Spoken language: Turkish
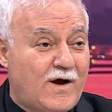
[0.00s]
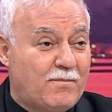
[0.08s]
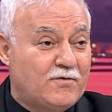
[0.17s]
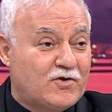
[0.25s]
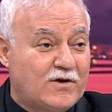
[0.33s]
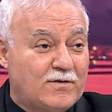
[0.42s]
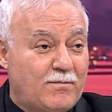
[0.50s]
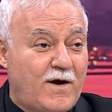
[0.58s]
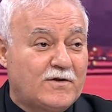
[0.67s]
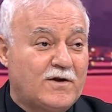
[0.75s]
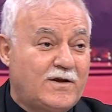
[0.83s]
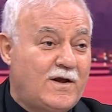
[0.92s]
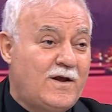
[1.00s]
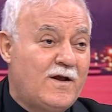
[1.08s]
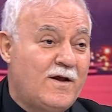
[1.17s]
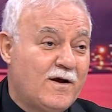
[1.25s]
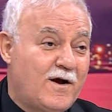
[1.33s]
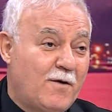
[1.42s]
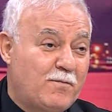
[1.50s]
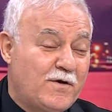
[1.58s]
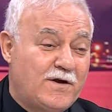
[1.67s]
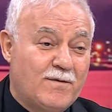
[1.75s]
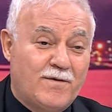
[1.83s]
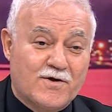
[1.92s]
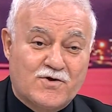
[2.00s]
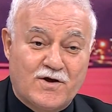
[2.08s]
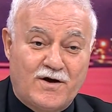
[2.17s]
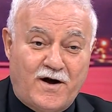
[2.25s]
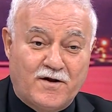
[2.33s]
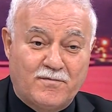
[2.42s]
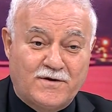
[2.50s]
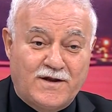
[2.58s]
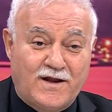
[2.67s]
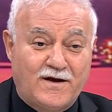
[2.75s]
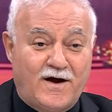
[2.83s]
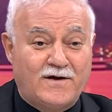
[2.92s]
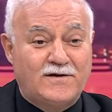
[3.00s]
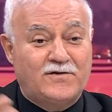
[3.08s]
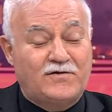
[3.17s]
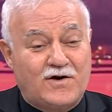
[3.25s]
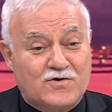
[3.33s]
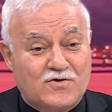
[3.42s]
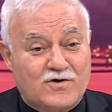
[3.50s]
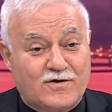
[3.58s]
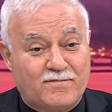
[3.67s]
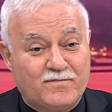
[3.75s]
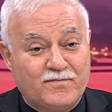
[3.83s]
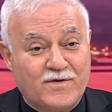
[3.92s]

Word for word: Kapı çaldı, baktı ki kapıyı kim açtı? Hanımı değil, annesi açtı.